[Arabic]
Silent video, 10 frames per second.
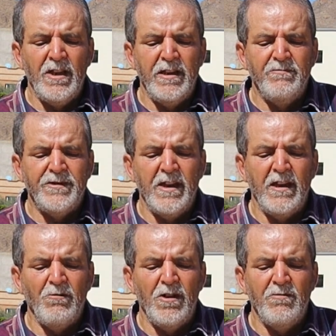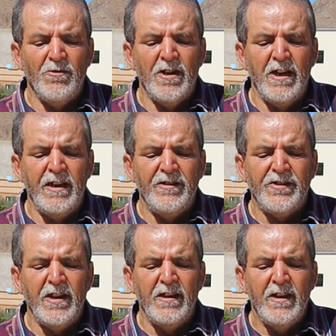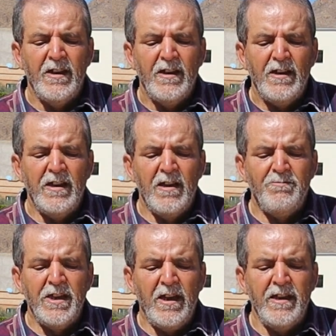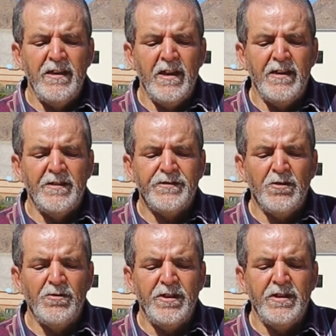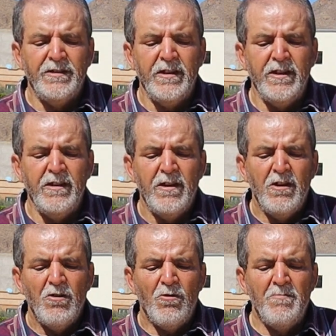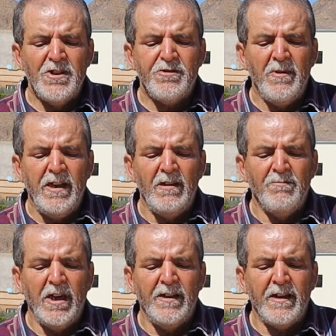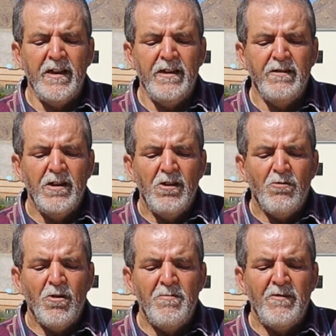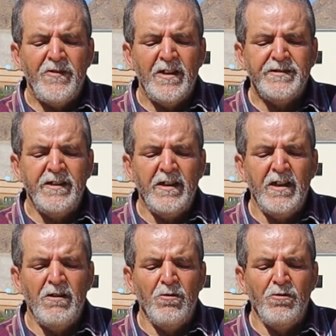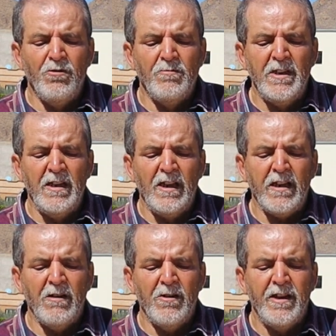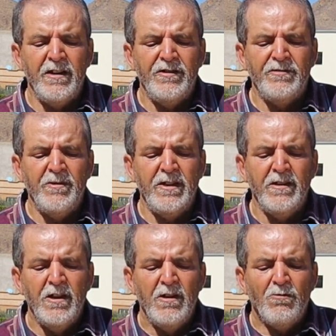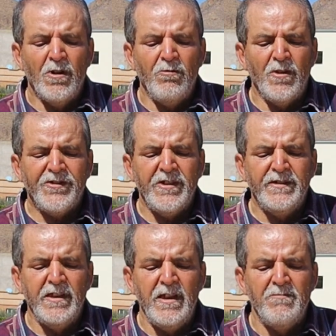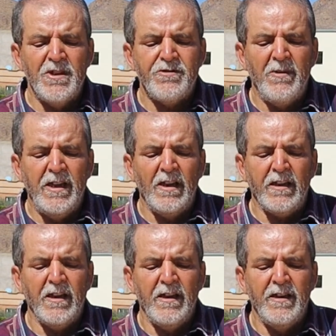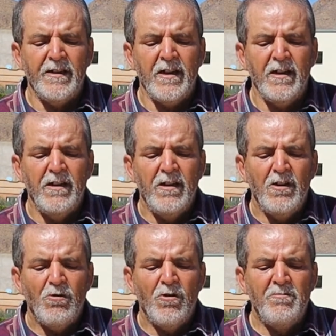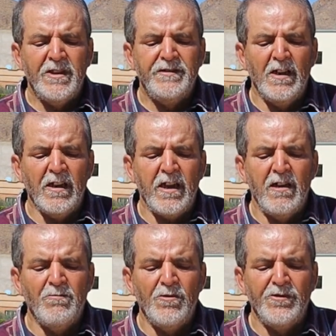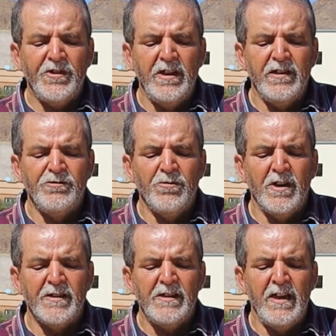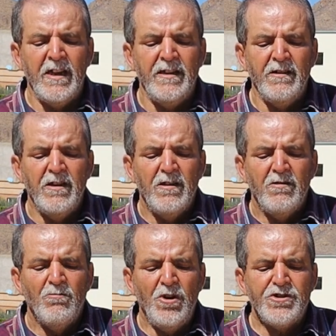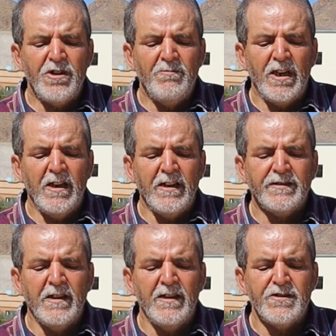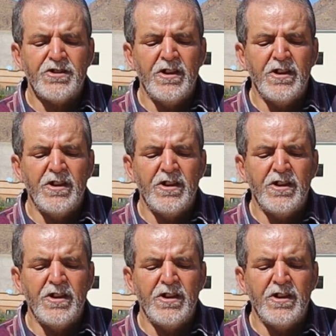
والإمتاع والمؤانسة لأبي حيان التوحيدي ومجمع البحرين ومفاتيح العلوم للخوارزمي والوسيط لمجمع القاهرة ومد القاموس لإدوارد لين معجم الأخطاء